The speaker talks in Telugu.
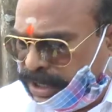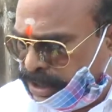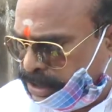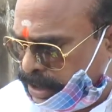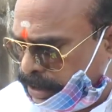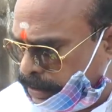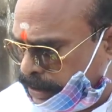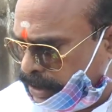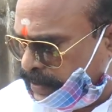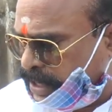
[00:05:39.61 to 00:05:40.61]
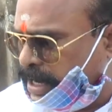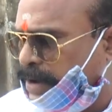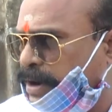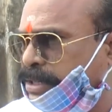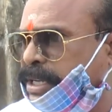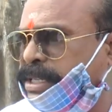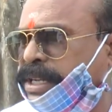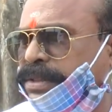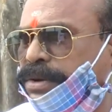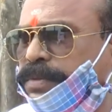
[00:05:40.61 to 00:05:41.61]
ఈ చే ఈ విధంగా వాళ్ళు
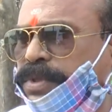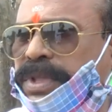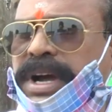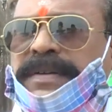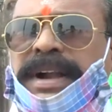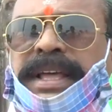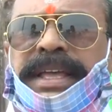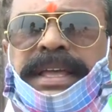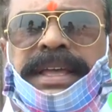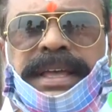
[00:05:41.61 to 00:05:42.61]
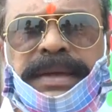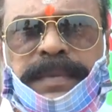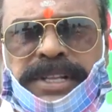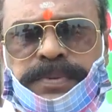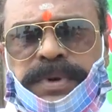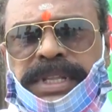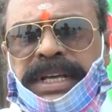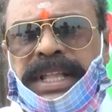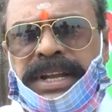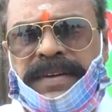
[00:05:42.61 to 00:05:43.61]
చేసినందుకు ముందుగా వాళ్ళకి
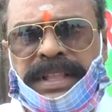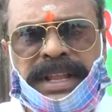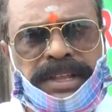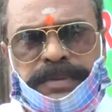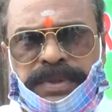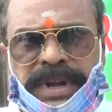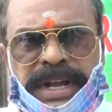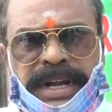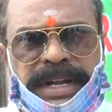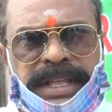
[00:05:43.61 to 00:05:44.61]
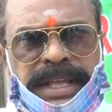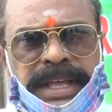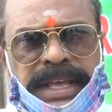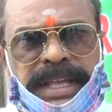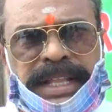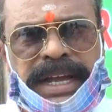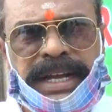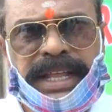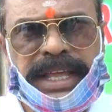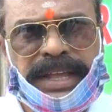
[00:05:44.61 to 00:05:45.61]
మనస్ఫూర్తిగా ధన్యవాదాలు తెలుపుతున్నానండి
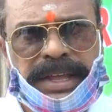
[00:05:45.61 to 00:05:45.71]
ఎందుకంటే